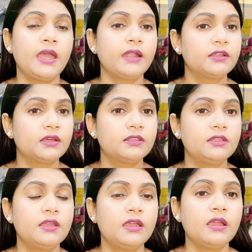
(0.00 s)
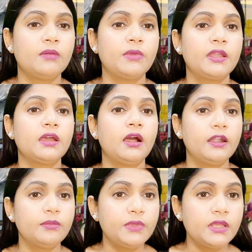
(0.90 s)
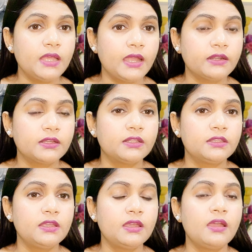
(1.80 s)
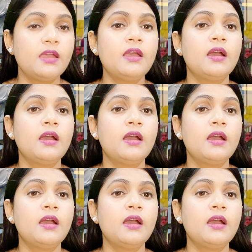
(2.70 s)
एक्ट करती है हमारे हार्ट पे एक्ट करती है